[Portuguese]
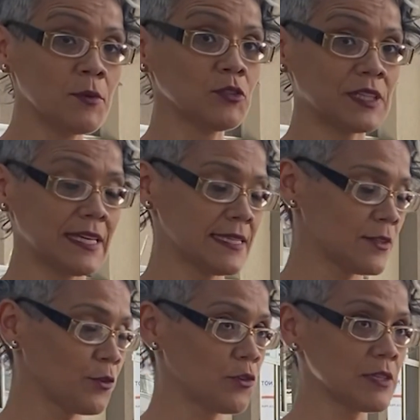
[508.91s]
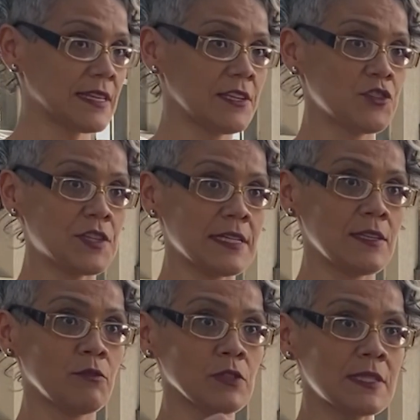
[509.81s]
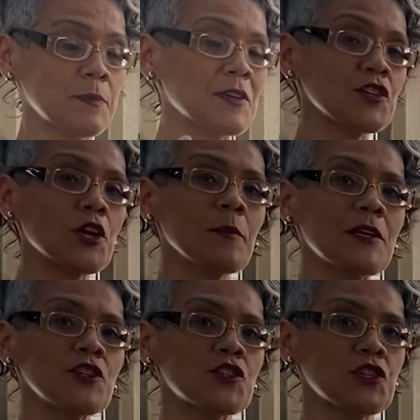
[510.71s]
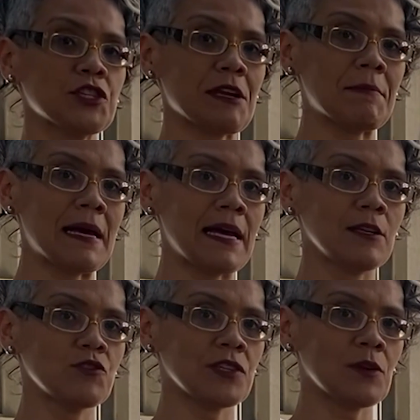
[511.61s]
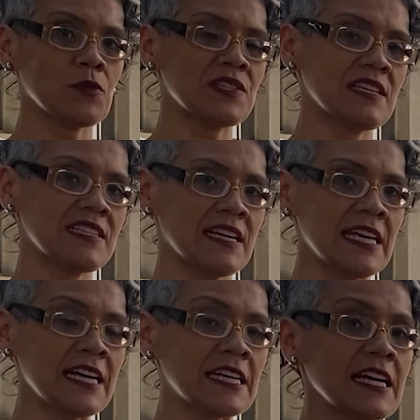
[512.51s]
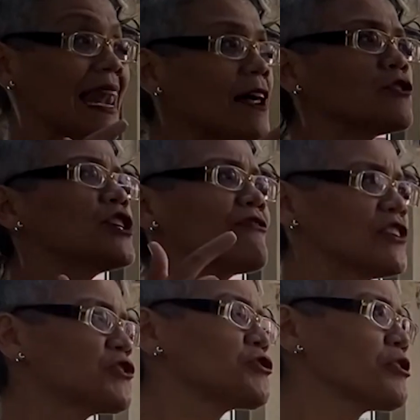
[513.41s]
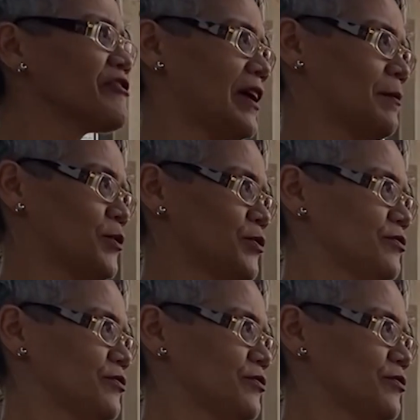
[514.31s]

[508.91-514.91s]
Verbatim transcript: uma outra questão que eu gostaria de trazer com você, porque geralmente a gente trabalha o Dia da Consciência Negra lá no dia 20 de novembro,